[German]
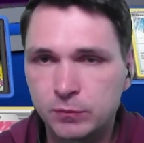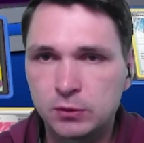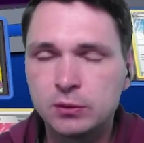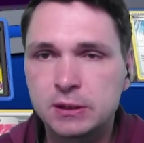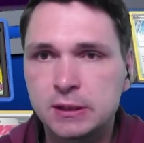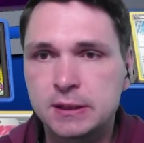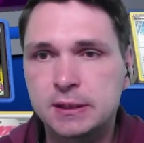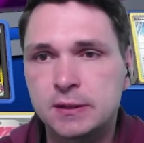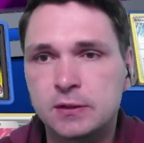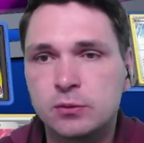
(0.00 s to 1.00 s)
Und da ist
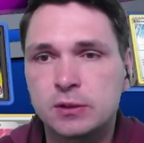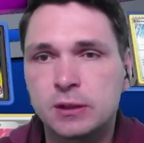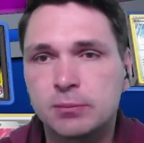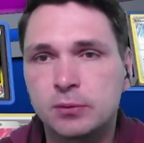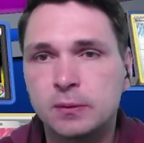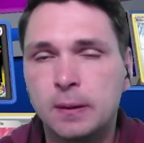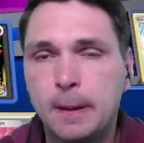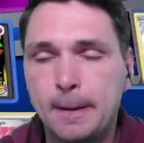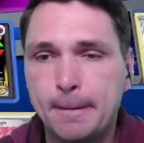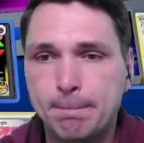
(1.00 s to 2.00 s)
der Sinnoh-Tempel.
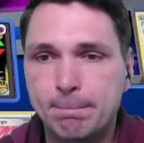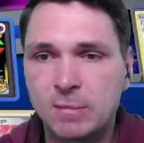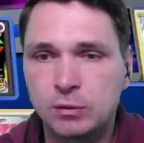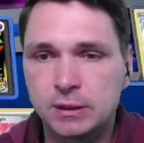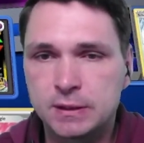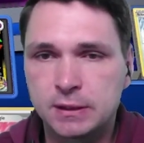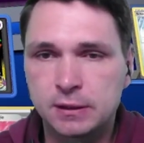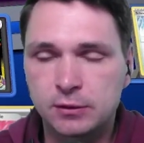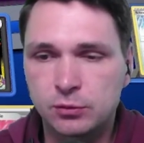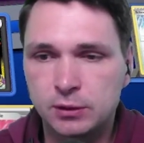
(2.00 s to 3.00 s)
Und jetzt kann er
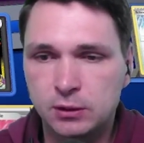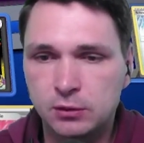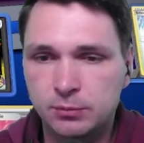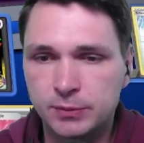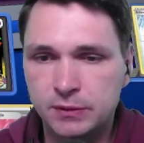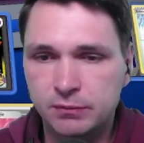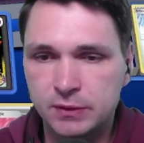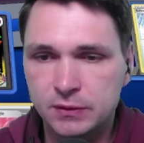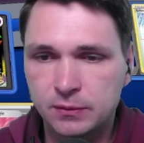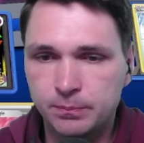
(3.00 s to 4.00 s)
natürlich auch ein bisschen
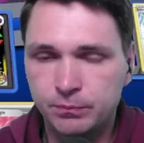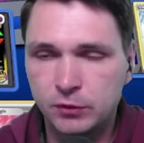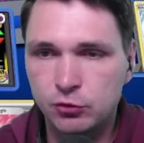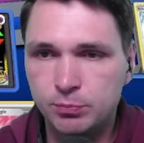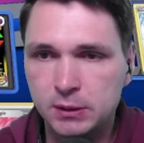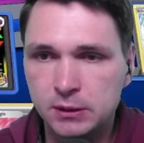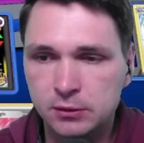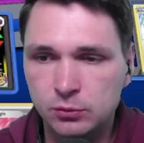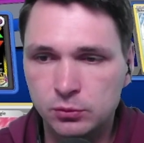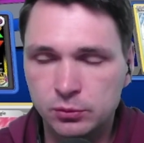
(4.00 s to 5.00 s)
was spielen
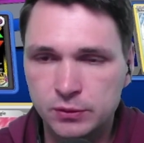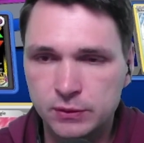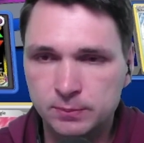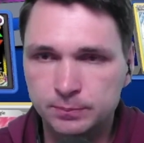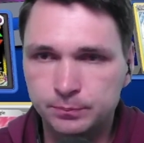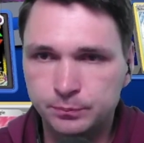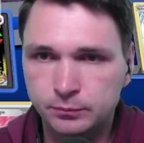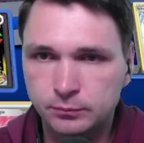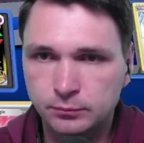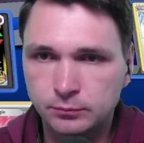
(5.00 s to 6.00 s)
und nutzen.
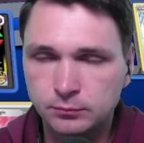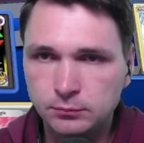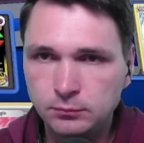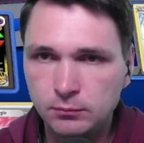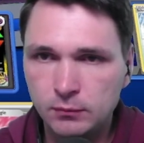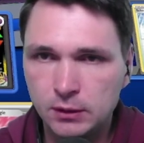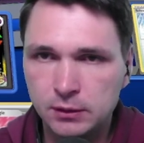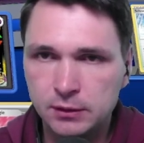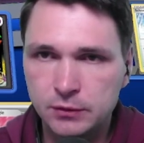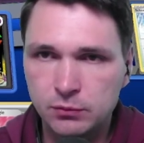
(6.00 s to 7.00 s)

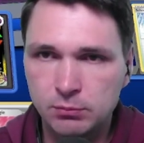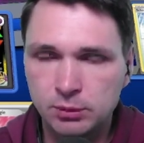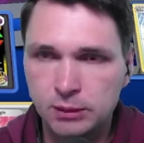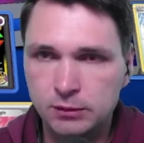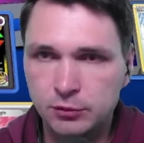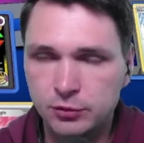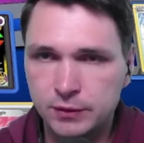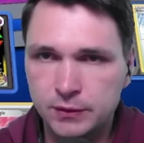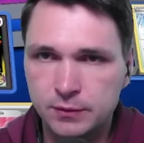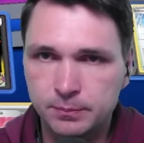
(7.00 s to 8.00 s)
Was für ihn praktisch ist.